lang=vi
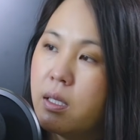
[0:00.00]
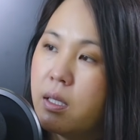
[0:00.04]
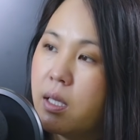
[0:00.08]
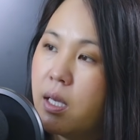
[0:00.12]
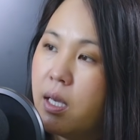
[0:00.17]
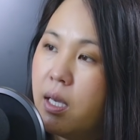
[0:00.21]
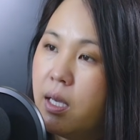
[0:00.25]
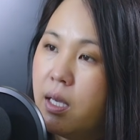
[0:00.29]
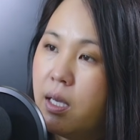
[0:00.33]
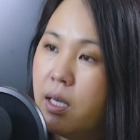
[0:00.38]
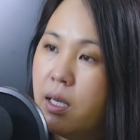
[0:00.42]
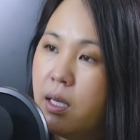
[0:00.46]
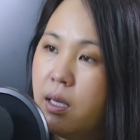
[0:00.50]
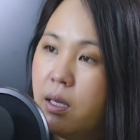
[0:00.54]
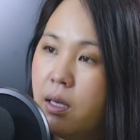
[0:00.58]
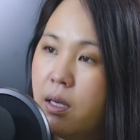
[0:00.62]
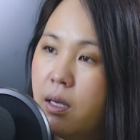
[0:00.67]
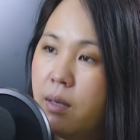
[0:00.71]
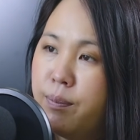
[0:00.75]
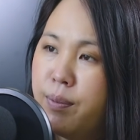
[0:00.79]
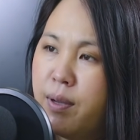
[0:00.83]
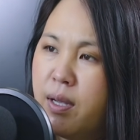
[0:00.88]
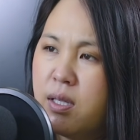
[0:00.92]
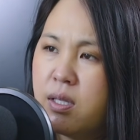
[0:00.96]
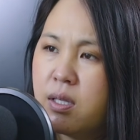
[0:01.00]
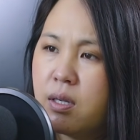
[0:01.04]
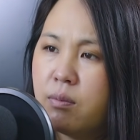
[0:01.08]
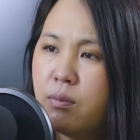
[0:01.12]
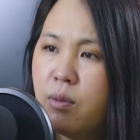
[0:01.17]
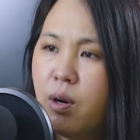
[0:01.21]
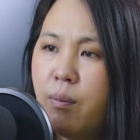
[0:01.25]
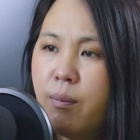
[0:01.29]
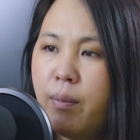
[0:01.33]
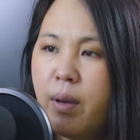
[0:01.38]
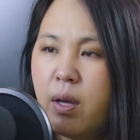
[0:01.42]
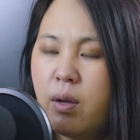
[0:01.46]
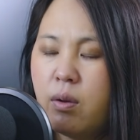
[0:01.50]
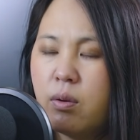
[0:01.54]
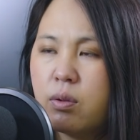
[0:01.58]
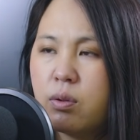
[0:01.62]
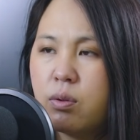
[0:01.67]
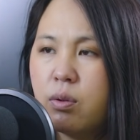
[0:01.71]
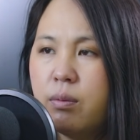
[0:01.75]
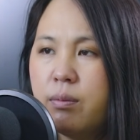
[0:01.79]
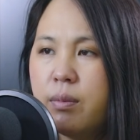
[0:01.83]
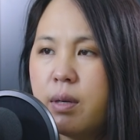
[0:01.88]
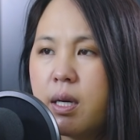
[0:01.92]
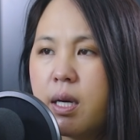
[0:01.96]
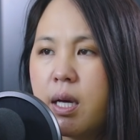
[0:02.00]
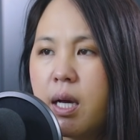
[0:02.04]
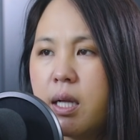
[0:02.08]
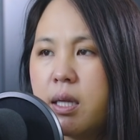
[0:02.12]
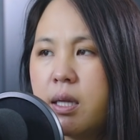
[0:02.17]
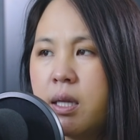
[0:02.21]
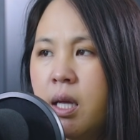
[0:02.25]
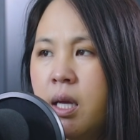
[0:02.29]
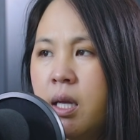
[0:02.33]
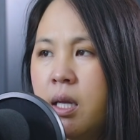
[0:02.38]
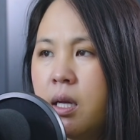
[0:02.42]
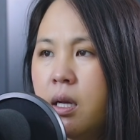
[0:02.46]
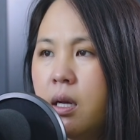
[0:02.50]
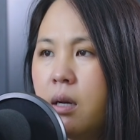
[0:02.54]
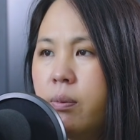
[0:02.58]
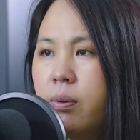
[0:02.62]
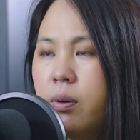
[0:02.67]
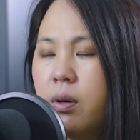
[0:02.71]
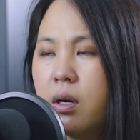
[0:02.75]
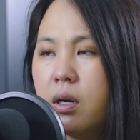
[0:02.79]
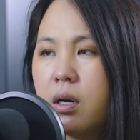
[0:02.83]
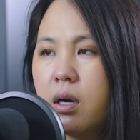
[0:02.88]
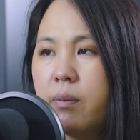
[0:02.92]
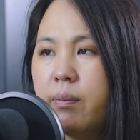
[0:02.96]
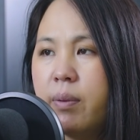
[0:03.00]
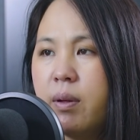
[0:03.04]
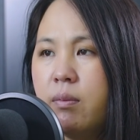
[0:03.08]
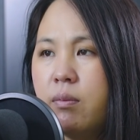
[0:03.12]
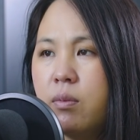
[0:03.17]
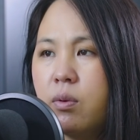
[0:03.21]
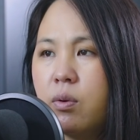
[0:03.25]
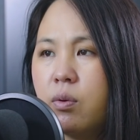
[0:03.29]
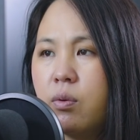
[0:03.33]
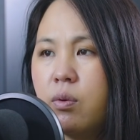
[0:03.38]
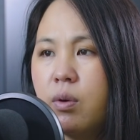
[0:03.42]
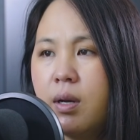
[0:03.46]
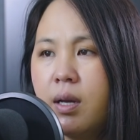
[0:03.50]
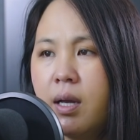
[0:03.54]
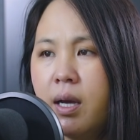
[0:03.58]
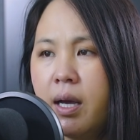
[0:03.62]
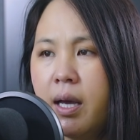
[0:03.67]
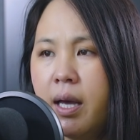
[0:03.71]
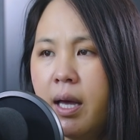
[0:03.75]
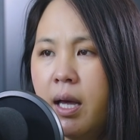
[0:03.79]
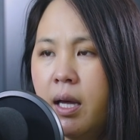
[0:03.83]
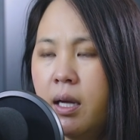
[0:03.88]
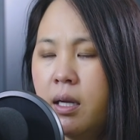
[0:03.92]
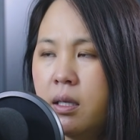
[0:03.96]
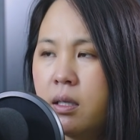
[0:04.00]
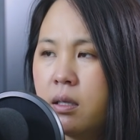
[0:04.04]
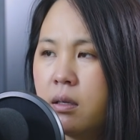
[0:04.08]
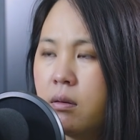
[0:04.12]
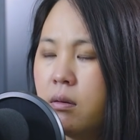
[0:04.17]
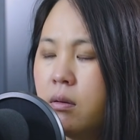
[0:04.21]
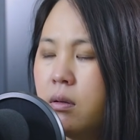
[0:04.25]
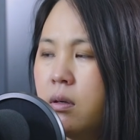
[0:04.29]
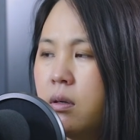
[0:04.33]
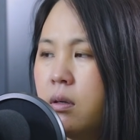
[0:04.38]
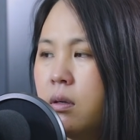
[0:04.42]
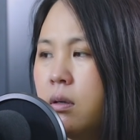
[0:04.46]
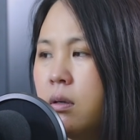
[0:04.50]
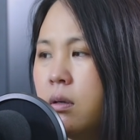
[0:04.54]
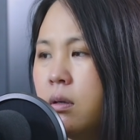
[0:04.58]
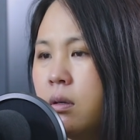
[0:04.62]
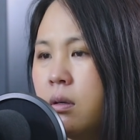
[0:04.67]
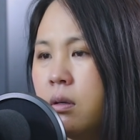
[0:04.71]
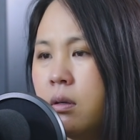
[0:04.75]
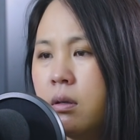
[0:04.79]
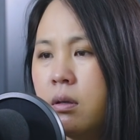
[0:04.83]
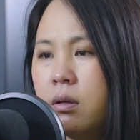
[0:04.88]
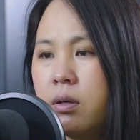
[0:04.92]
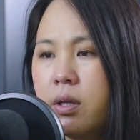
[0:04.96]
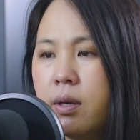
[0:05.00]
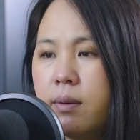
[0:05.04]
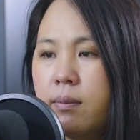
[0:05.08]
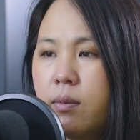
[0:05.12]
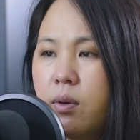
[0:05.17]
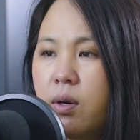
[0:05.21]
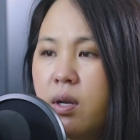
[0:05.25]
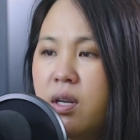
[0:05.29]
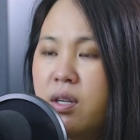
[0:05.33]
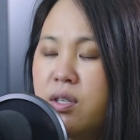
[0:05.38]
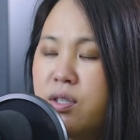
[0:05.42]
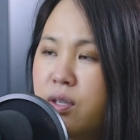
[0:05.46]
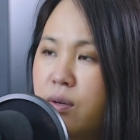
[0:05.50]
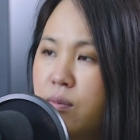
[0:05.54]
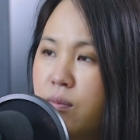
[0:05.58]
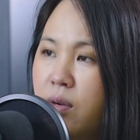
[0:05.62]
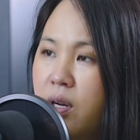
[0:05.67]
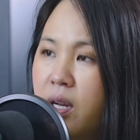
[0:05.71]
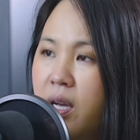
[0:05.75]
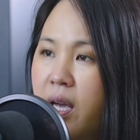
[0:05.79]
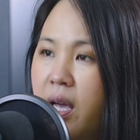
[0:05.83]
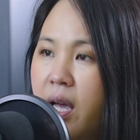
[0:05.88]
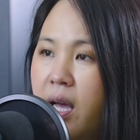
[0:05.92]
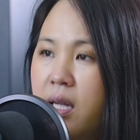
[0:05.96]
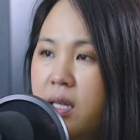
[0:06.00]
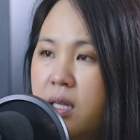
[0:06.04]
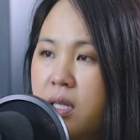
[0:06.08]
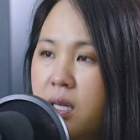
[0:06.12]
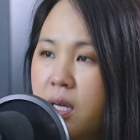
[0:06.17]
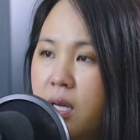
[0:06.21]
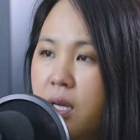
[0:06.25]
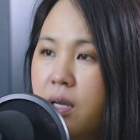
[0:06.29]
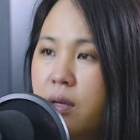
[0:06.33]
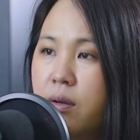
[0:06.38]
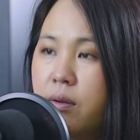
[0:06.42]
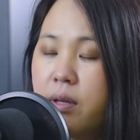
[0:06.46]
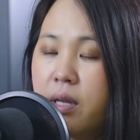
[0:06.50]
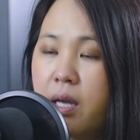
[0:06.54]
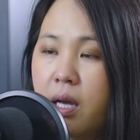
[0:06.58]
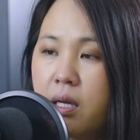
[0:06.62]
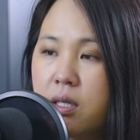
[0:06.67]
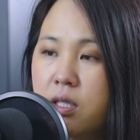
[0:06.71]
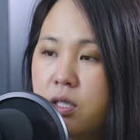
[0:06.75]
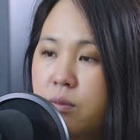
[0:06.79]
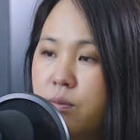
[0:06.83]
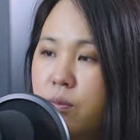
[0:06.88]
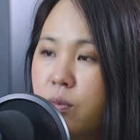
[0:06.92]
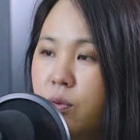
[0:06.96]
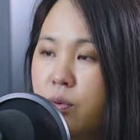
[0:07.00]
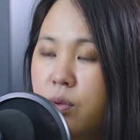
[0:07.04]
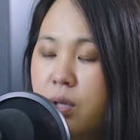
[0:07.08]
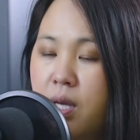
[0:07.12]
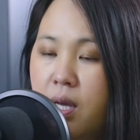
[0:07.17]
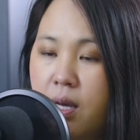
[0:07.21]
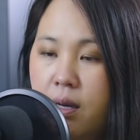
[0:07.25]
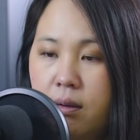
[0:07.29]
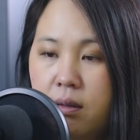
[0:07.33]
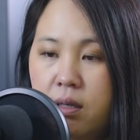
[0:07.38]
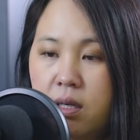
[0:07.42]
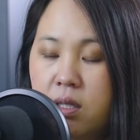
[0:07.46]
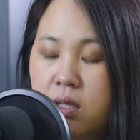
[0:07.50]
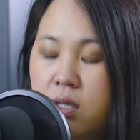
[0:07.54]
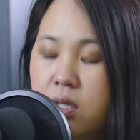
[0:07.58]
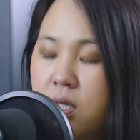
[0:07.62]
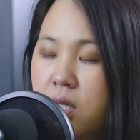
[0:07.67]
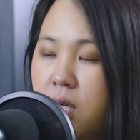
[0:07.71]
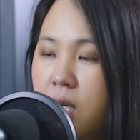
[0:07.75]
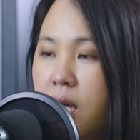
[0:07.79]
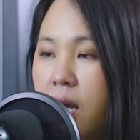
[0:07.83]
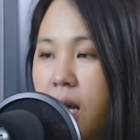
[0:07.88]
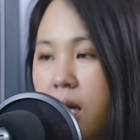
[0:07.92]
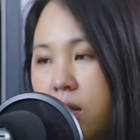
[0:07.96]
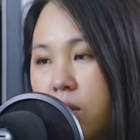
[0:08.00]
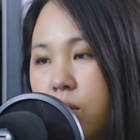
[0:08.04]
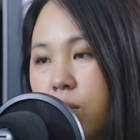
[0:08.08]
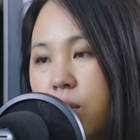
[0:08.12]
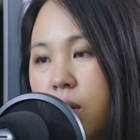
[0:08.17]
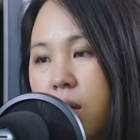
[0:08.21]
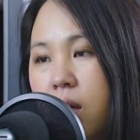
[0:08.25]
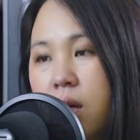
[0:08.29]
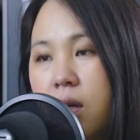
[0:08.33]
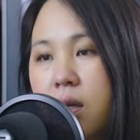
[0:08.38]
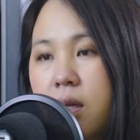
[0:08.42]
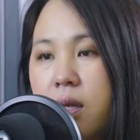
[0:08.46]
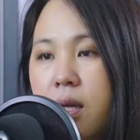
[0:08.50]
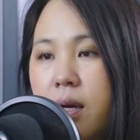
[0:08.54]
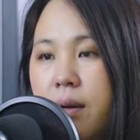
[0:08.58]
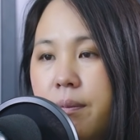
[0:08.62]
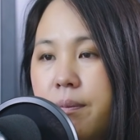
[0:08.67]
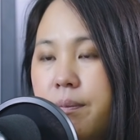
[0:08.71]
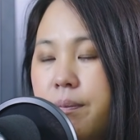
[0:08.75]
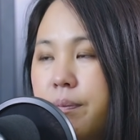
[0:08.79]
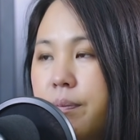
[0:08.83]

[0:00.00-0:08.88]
giờ bây giờ mong bây giờ tôi mình cả tết giờ là phải gặp bây một qua lắc cá giờ ô giờ mỗi lần chồng một lắc thì ấy giờ chỉ một thiên giờ chỉ cả tua thôi thế